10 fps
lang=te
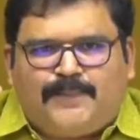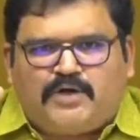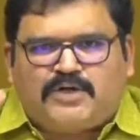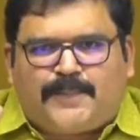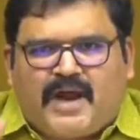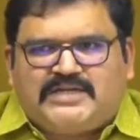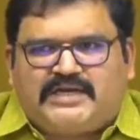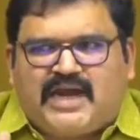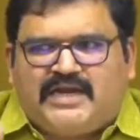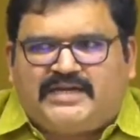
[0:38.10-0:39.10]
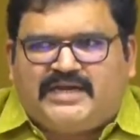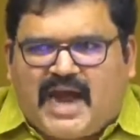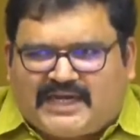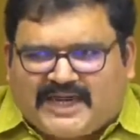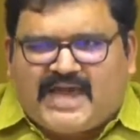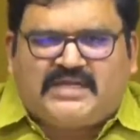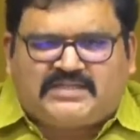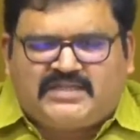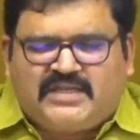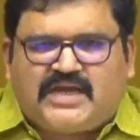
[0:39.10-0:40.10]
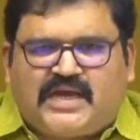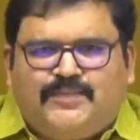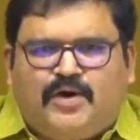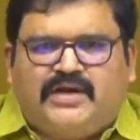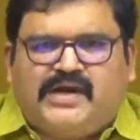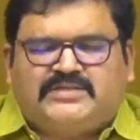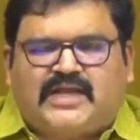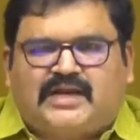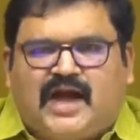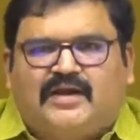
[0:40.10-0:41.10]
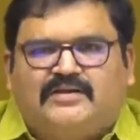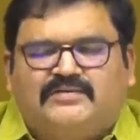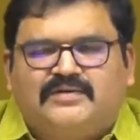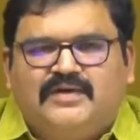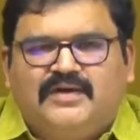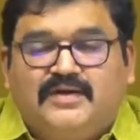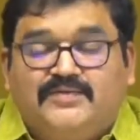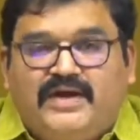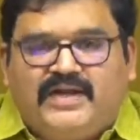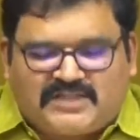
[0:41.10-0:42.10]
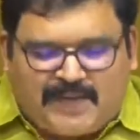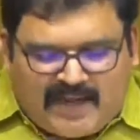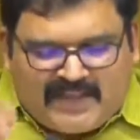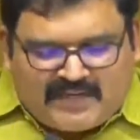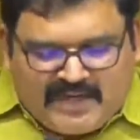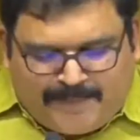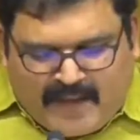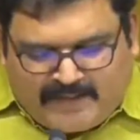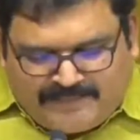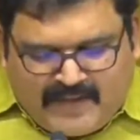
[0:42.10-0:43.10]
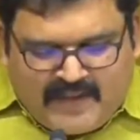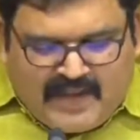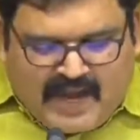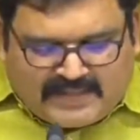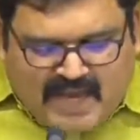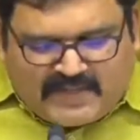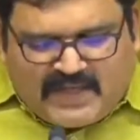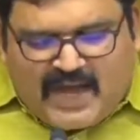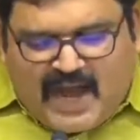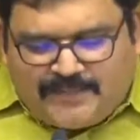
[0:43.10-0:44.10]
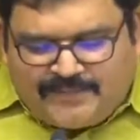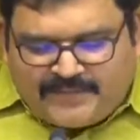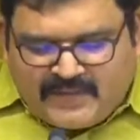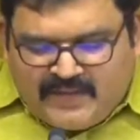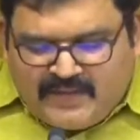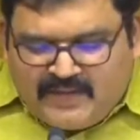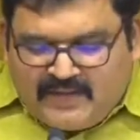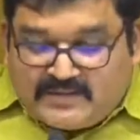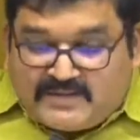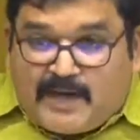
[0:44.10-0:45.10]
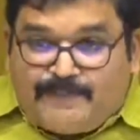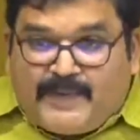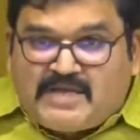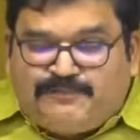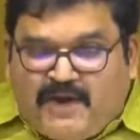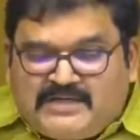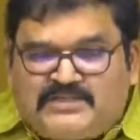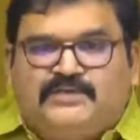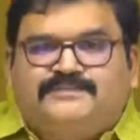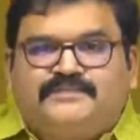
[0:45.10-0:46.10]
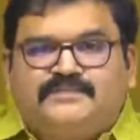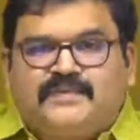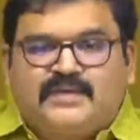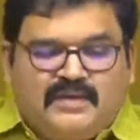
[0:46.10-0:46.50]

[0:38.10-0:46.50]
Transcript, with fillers: ఇవాళ పోర్టు ప్రాజెక్టులన్నింటినీ అటకెక్కించింది జగన్మోహన్ రెడ్డి సర్కార్ వీటికి సమాధానం చెప్పాలి అదేవిధంగా సర్ప్లస్ ఫండ్స్